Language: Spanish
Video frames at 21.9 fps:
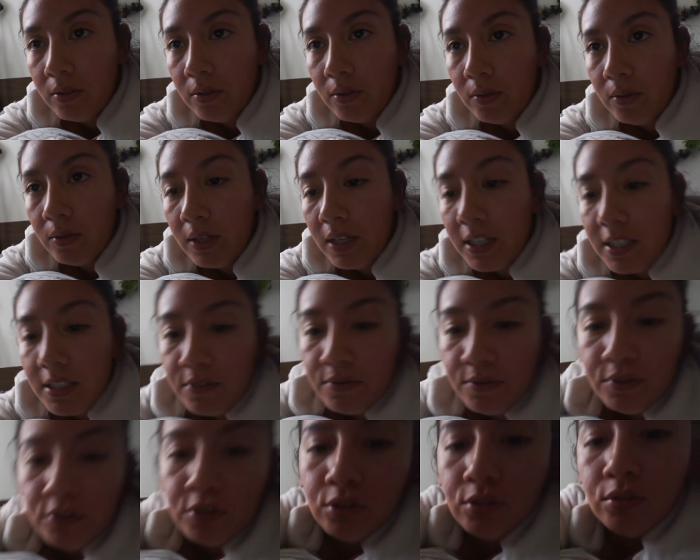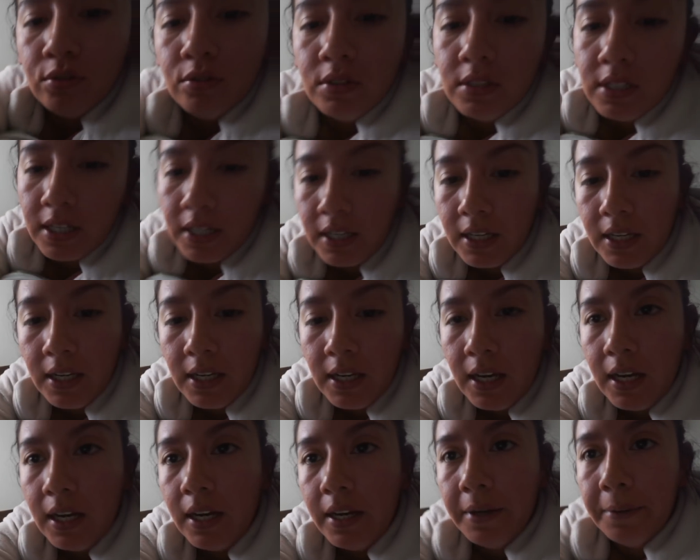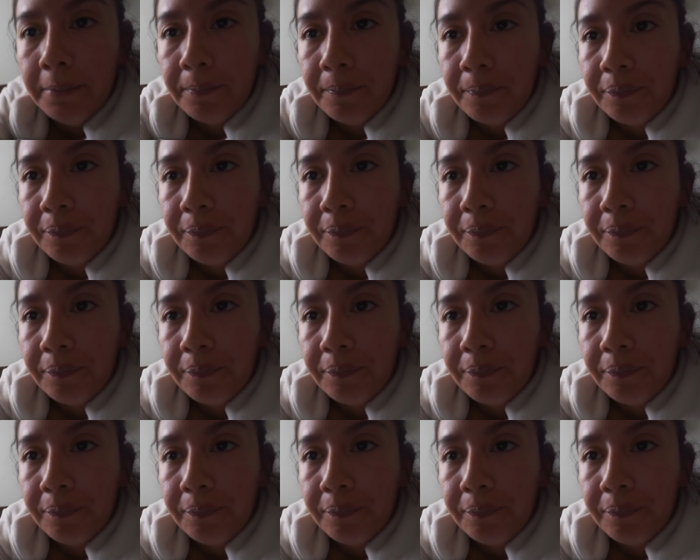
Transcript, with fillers: unas fotos aquí a